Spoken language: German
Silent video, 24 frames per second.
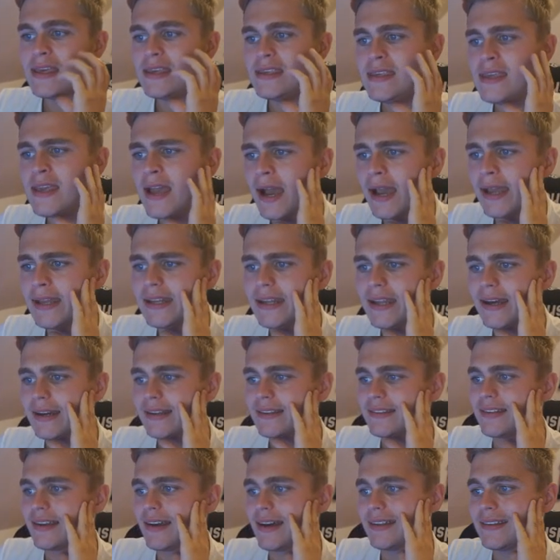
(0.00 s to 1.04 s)
Hier einen
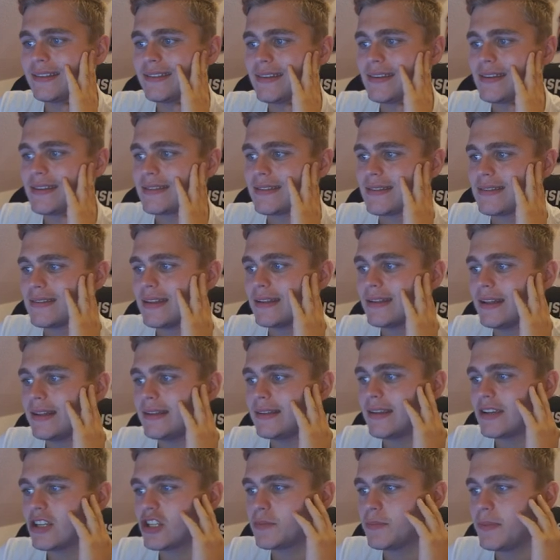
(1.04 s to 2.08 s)
Laktattest, dann ein
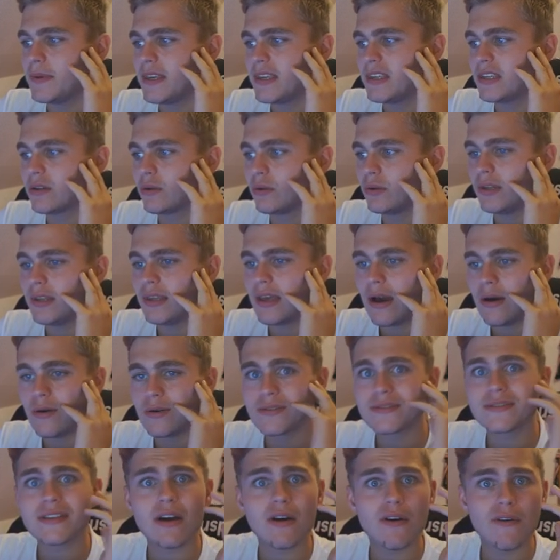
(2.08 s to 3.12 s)
Testspiel gegen
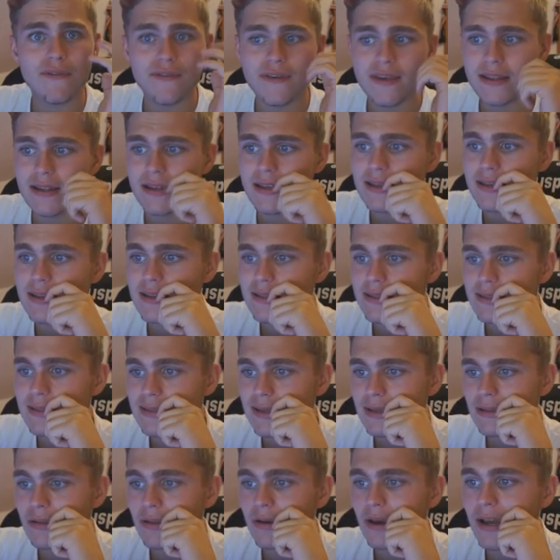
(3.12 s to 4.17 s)
Rödinghausen, auch Viertliges,
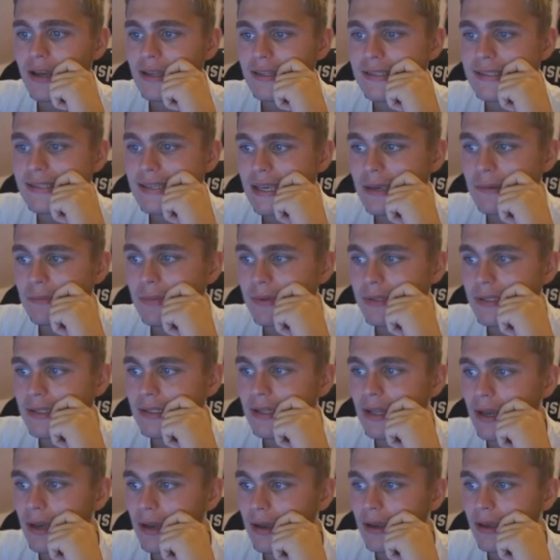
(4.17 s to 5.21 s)
dann noch eins gegen
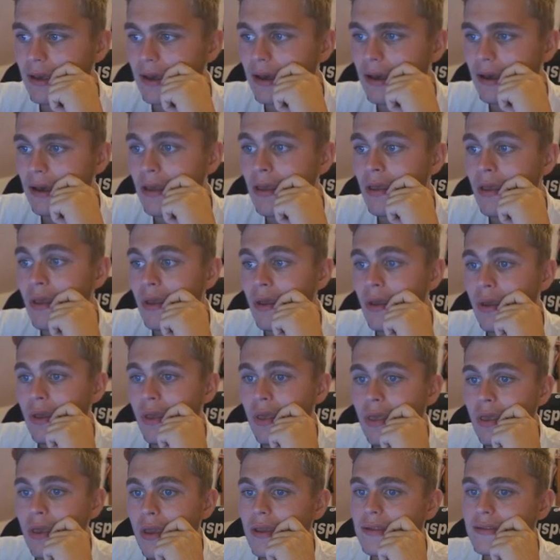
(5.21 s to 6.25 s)
Berliner AK.
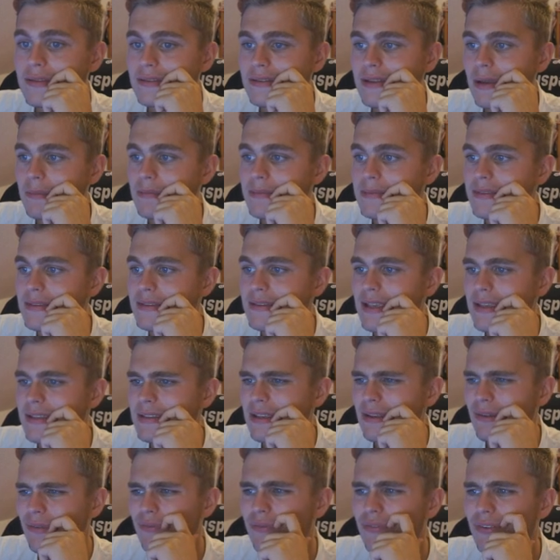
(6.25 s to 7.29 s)
Insgesamt sehr,
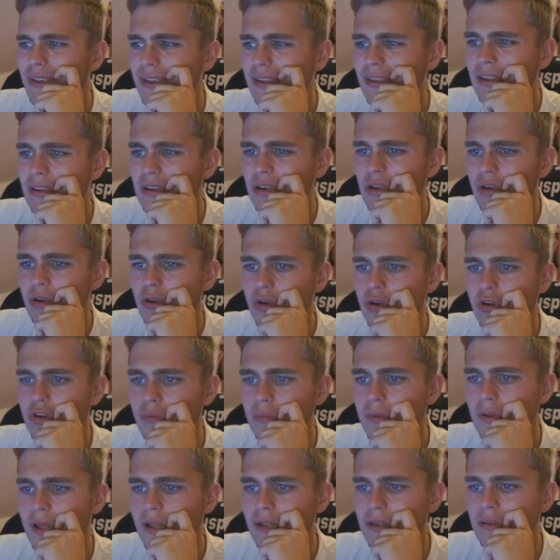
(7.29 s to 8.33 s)
sehr wenige. Hier könnte
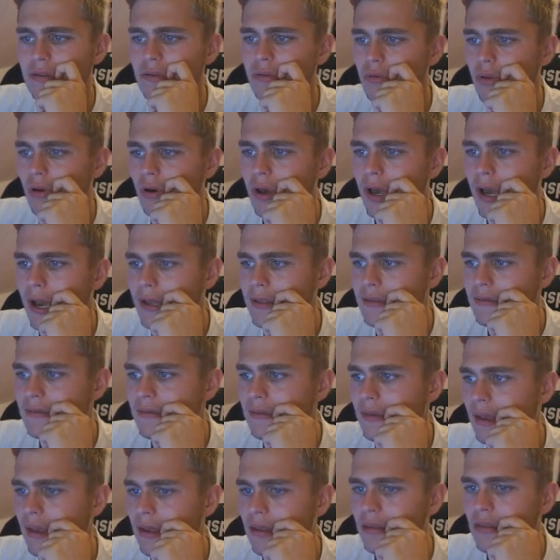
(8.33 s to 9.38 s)
man eigentlich noch
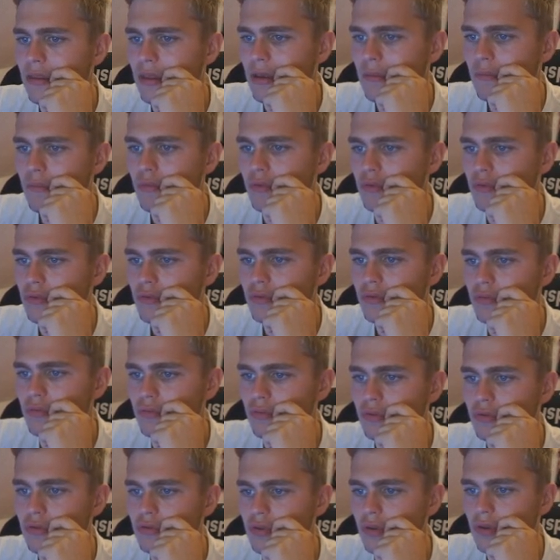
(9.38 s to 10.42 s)
eins reinnehmen, müsste ich,
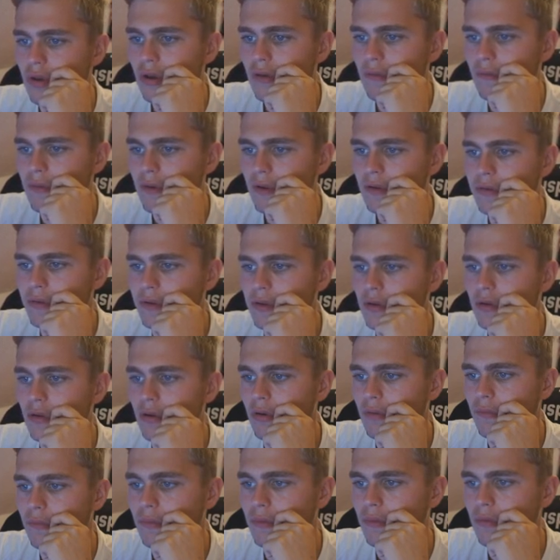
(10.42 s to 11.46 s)
würde ich sagen. Vielleicht hier noch
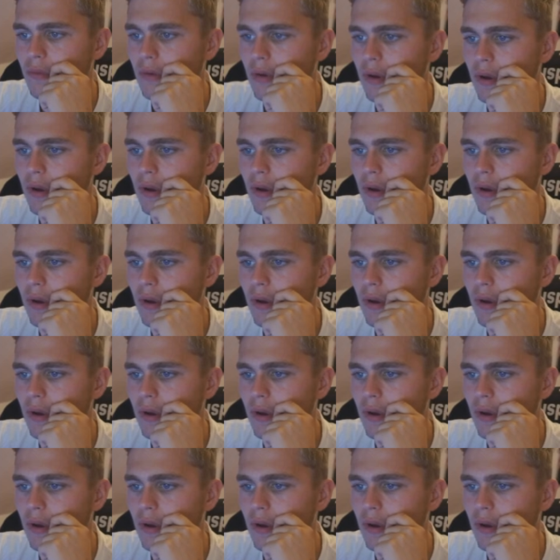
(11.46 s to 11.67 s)
irgendwie so